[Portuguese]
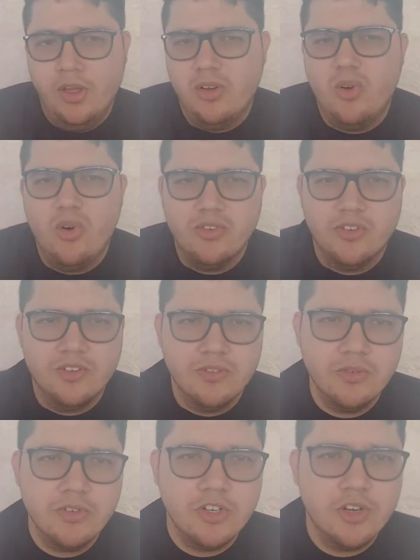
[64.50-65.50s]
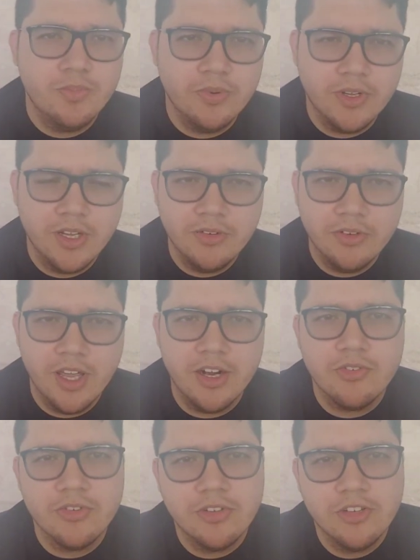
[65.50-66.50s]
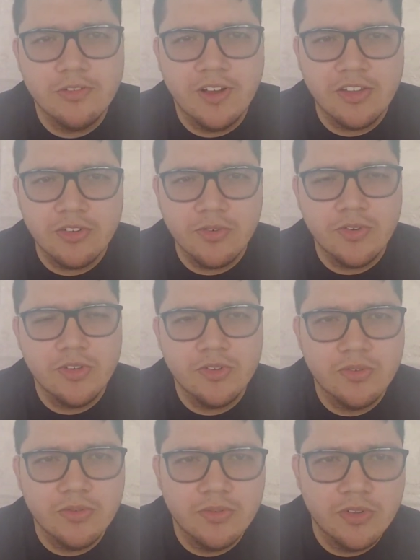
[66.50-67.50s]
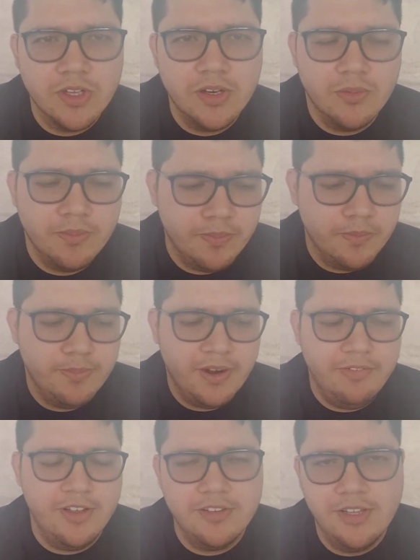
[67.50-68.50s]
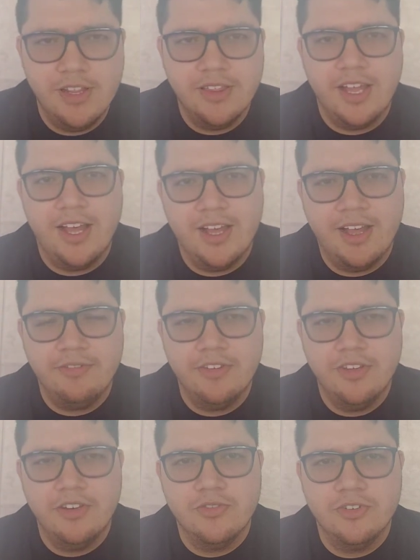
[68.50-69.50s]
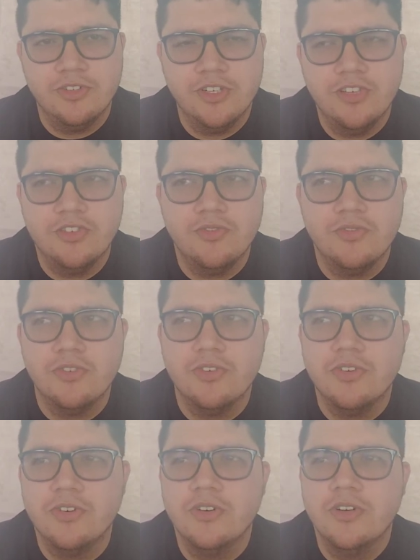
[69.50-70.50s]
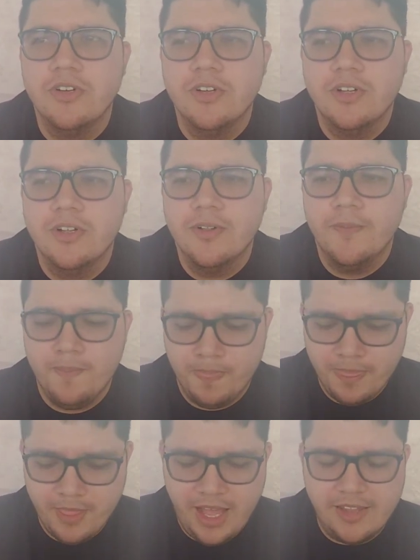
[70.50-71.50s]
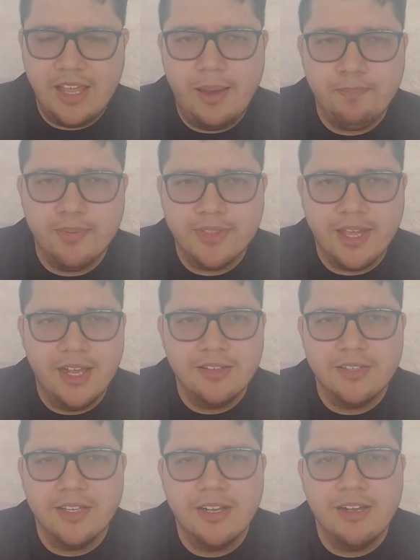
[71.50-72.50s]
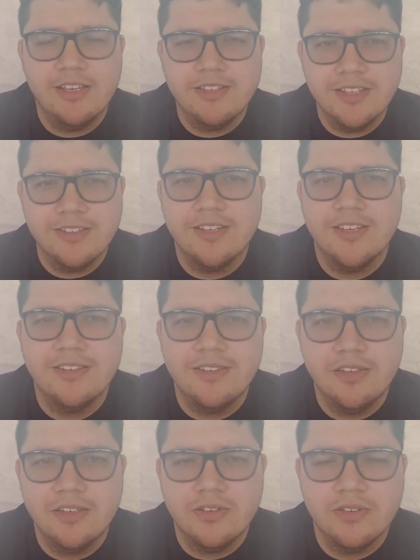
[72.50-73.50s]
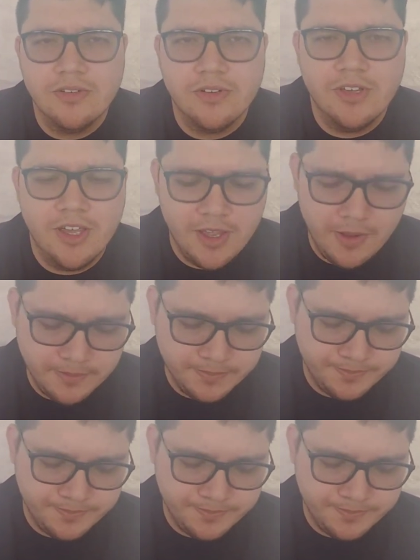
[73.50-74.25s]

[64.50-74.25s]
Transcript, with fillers: coisas do tipo, né? Eu não quero que vocês façam isso. Então, para facilitar a vida de vocês, eu vou adaptar essa, esses exercícios, ok?